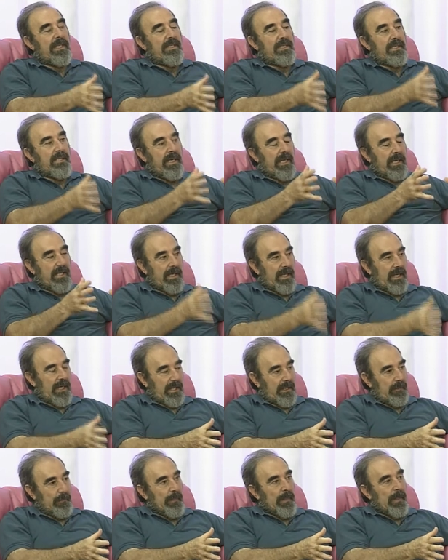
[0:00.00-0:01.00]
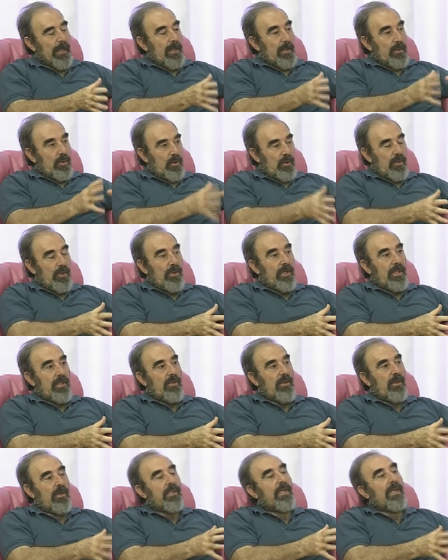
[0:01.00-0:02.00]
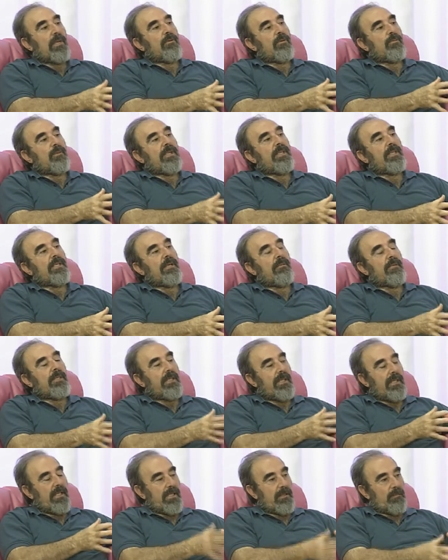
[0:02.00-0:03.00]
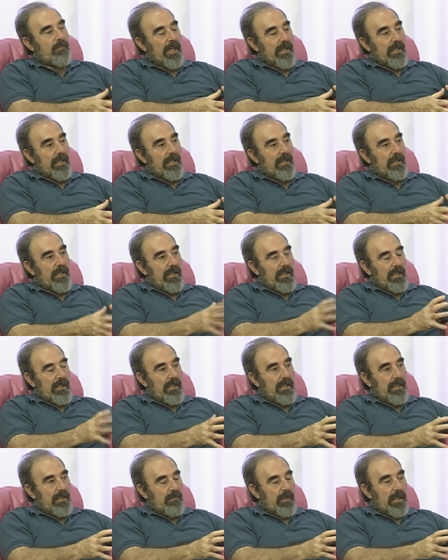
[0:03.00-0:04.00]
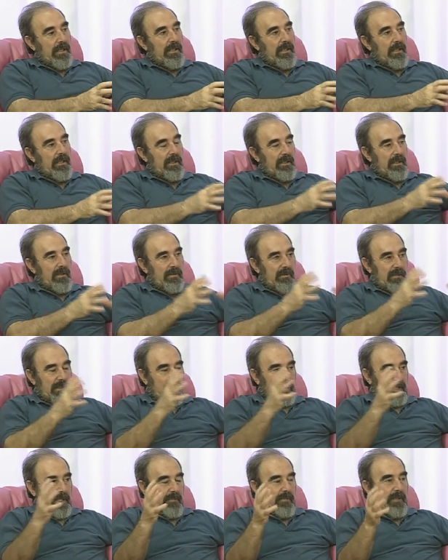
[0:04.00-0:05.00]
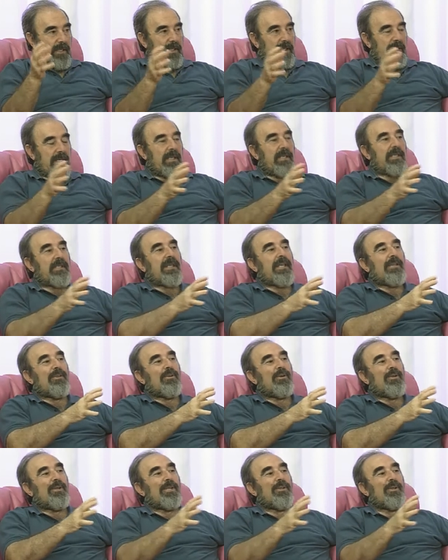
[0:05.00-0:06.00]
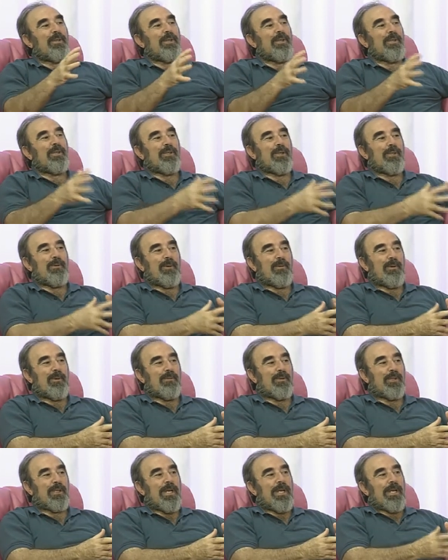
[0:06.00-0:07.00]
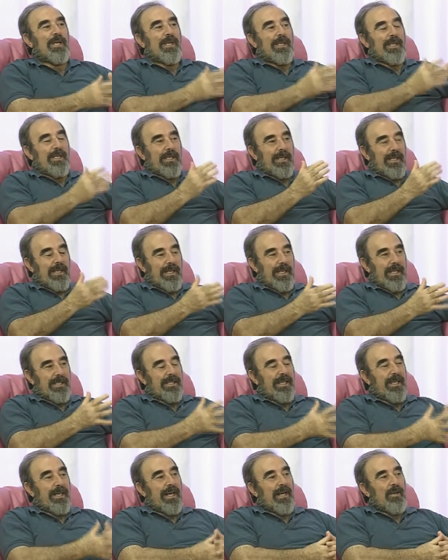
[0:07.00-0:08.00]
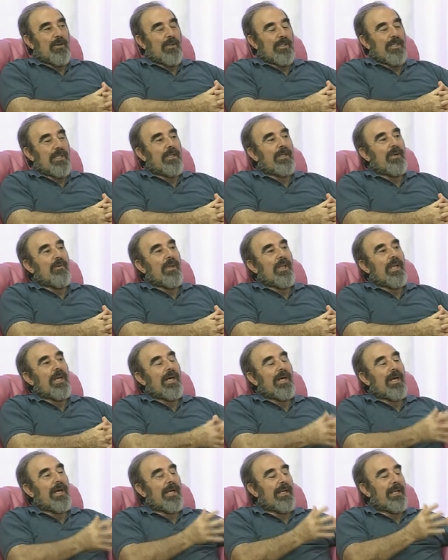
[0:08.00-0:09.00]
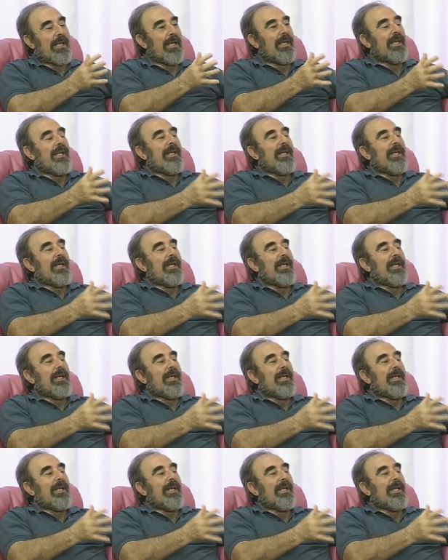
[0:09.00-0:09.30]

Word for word: sin arreglar. Y uno de ellos lo tenemos precisamente en España en España y concretamente en estas zonas donde nosotros vivimos, en la Sierra Norte de Guadalajara,